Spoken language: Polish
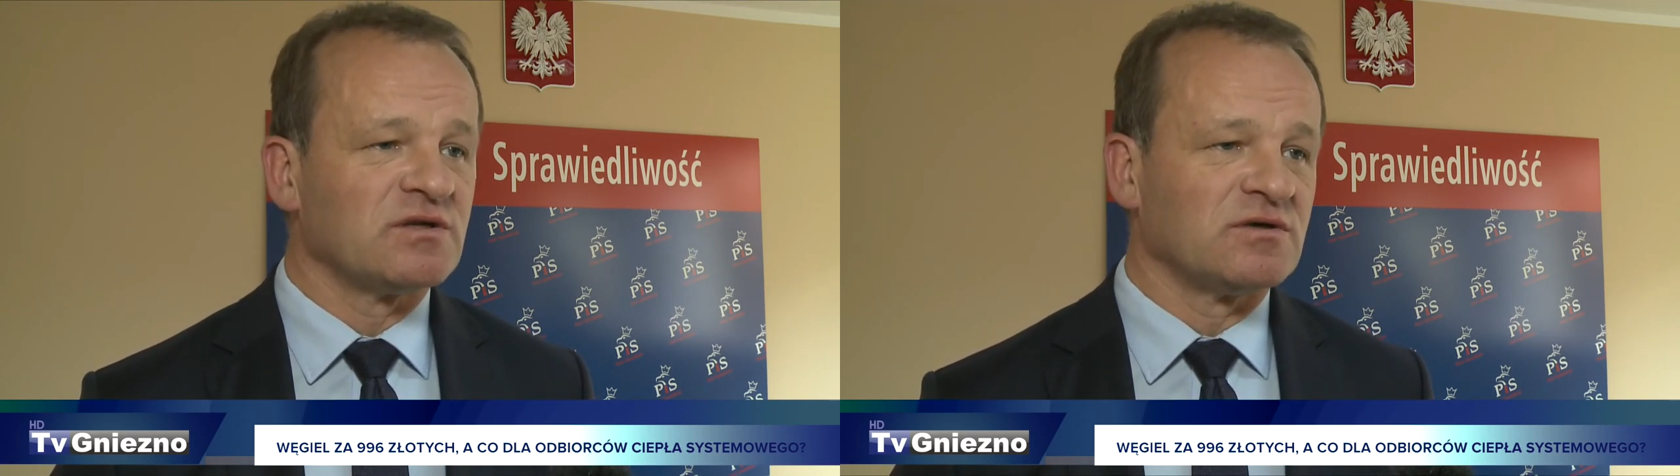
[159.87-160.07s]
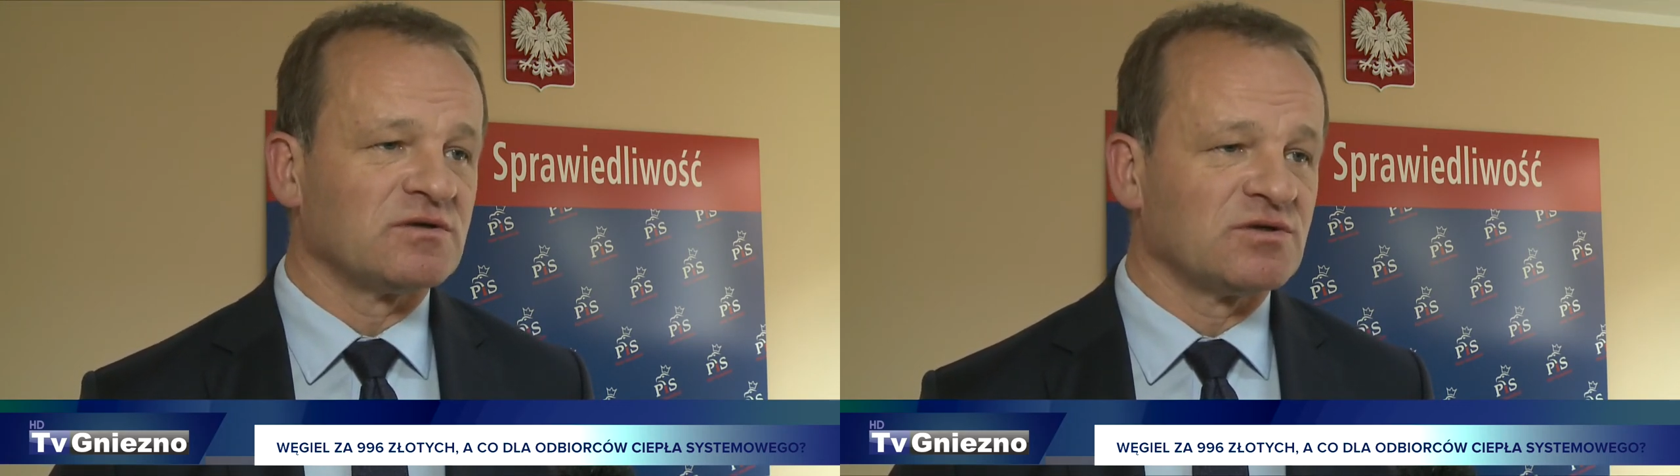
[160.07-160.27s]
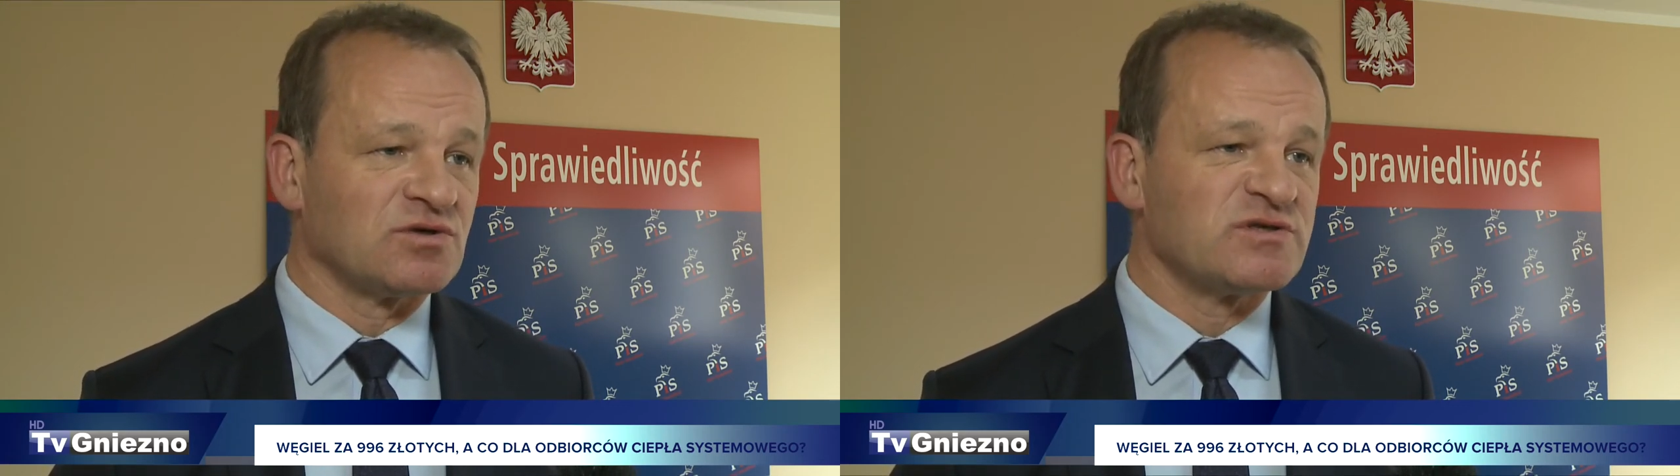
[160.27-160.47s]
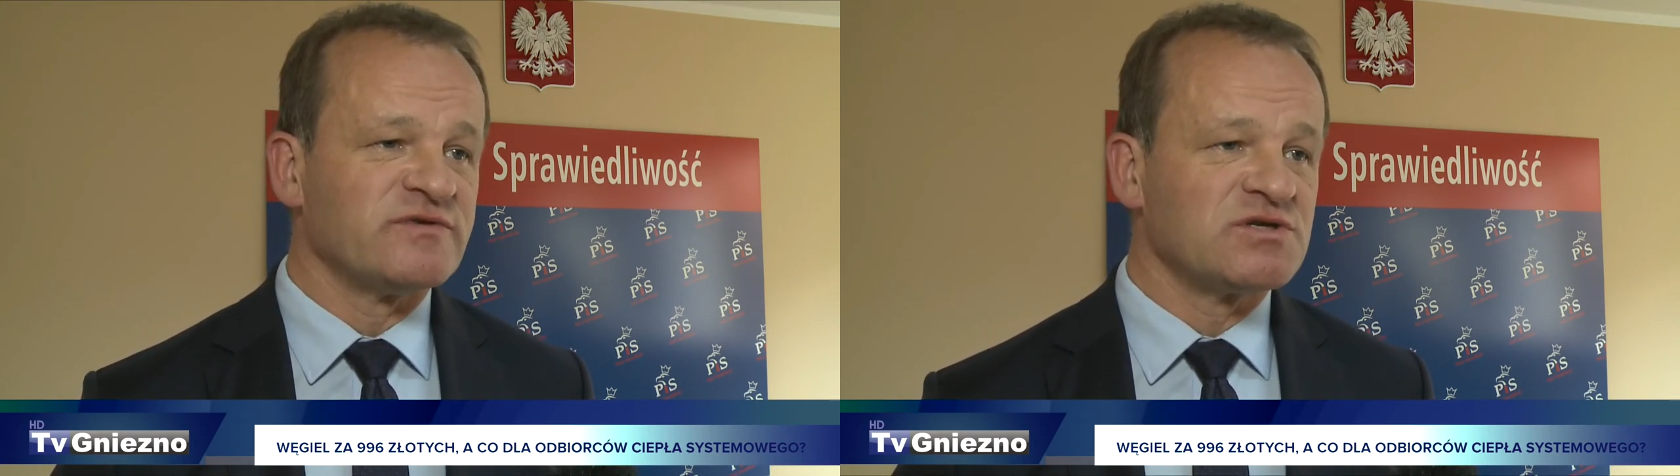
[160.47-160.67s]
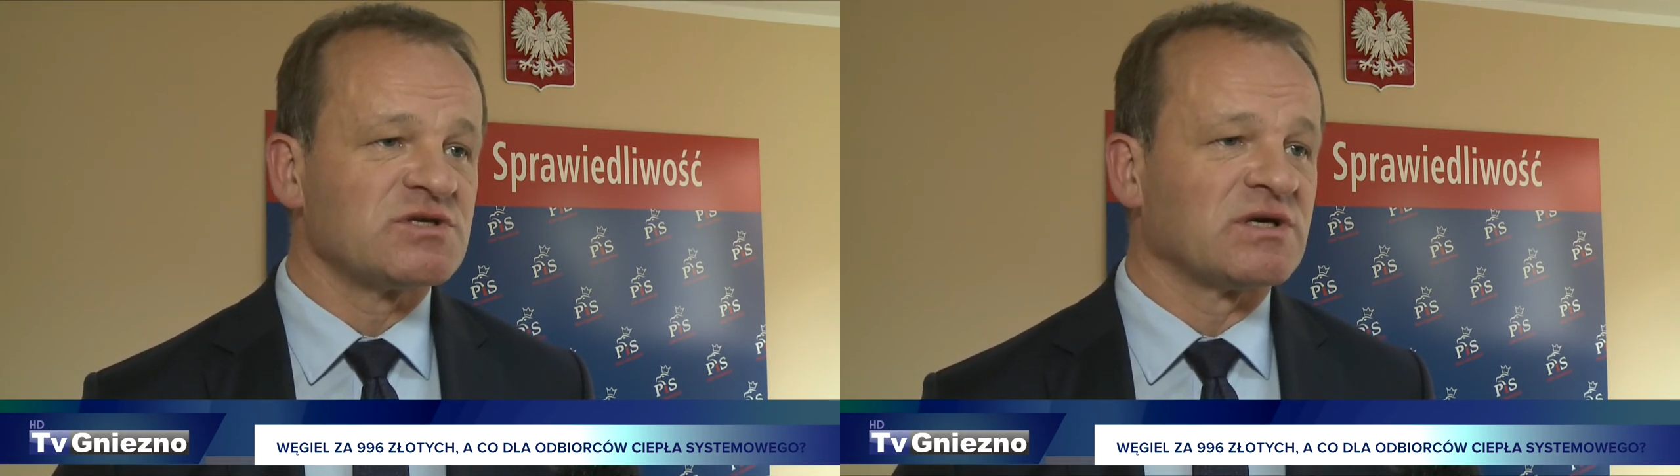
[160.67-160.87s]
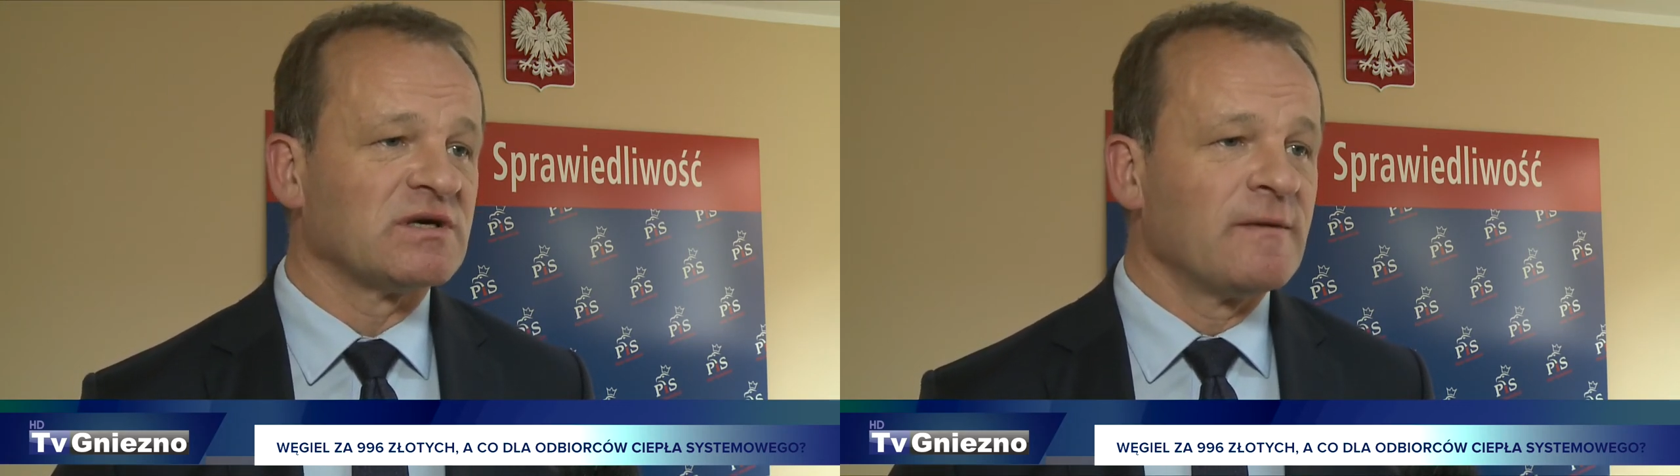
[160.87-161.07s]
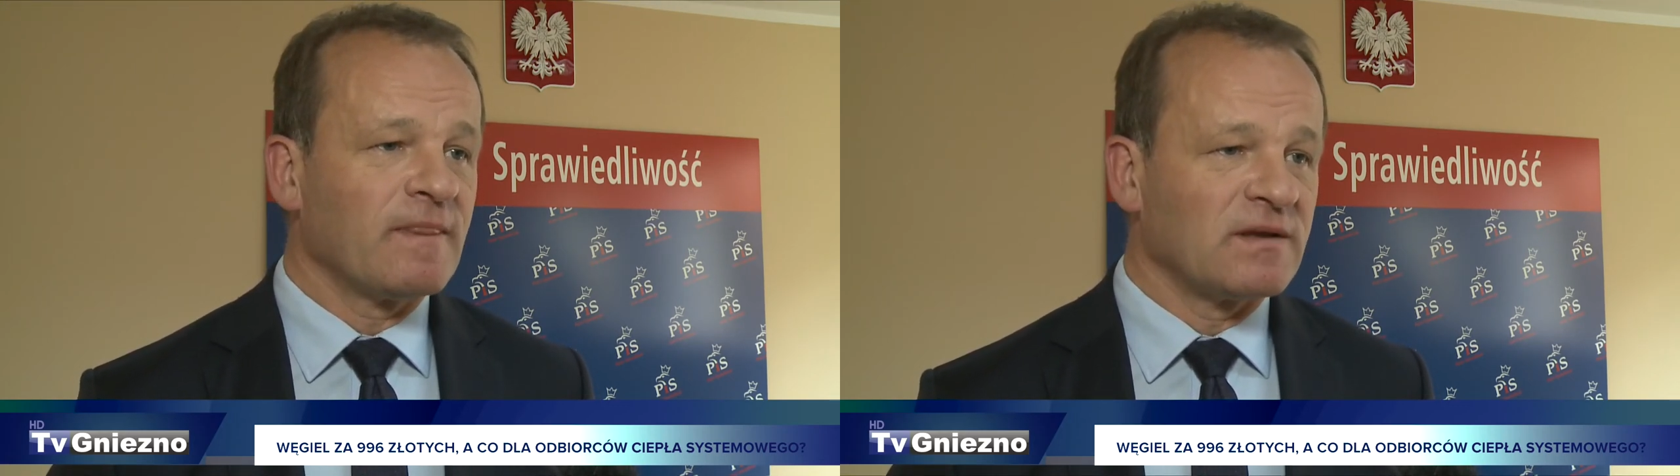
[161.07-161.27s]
to, to oczywiście